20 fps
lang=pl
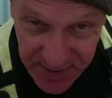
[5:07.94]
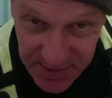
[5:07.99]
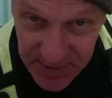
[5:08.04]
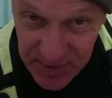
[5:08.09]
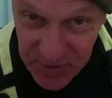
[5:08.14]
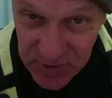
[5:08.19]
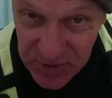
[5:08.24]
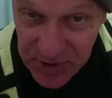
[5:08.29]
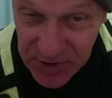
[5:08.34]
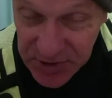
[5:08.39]

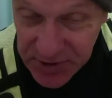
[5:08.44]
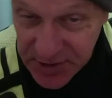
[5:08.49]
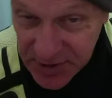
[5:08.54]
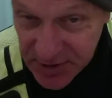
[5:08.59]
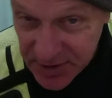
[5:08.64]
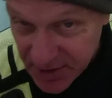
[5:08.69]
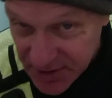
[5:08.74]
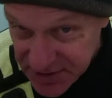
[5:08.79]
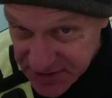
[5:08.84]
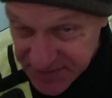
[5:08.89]
i
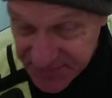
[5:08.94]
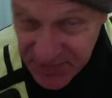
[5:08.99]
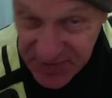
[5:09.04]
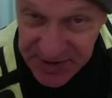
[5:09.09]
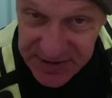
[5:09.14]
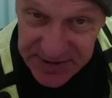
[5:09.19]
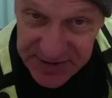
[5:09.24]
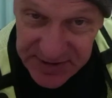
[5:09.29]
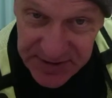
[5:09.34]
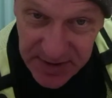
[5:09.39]
ich
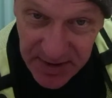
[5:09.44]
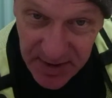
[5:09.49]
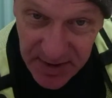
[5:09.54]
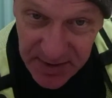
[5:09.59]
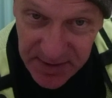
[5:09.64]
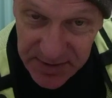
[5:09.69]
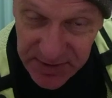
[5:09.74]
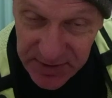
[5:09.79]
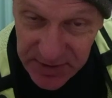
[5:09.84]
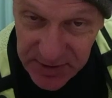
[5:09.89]

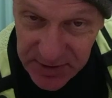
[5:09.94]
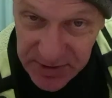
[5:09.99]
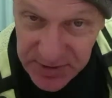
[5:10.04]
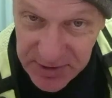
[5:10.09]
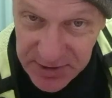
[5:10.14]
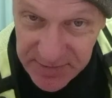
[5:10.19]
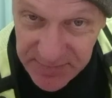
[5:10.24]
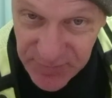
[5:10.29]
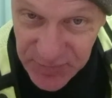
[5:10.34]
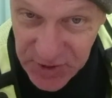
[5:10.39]
nazwiska
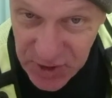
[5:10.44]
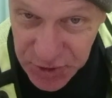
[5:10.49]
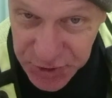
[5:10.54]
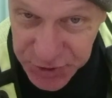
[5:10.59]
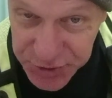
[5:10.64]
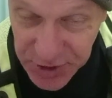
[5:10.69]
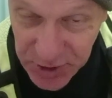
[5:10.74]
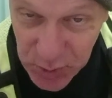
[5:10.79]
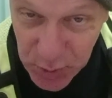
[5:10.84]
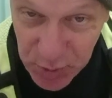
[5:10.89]
i inne
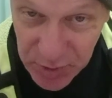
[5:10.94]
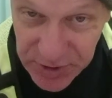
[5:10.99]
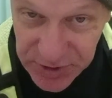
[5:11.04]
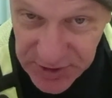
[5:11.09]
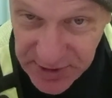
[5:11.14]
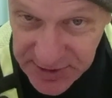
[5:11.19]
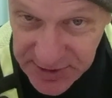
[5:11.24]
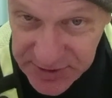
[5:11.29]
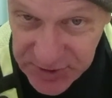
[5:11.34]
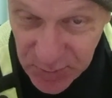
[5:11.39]
szczegóły
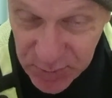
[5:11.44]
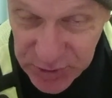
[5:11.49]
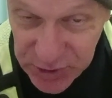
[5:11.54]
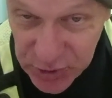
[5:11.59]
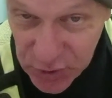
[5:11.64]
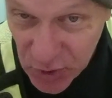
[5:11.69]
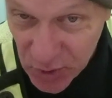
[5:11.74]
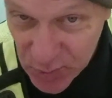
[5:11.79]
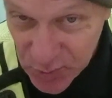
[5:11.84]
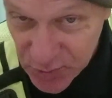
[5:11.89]
nie są
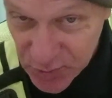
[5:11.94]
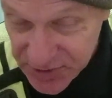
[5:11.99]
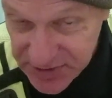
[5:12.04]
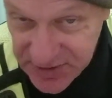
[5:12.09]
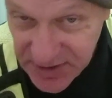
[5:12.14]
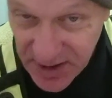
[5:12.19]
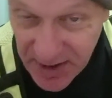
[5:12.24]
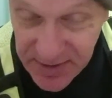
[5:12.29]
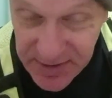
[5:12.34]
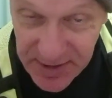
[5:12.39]
nikomu
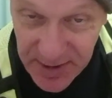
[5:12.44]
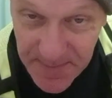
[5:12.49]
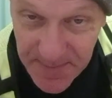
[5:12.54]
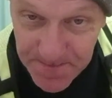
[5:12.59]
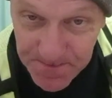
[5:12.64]
znane,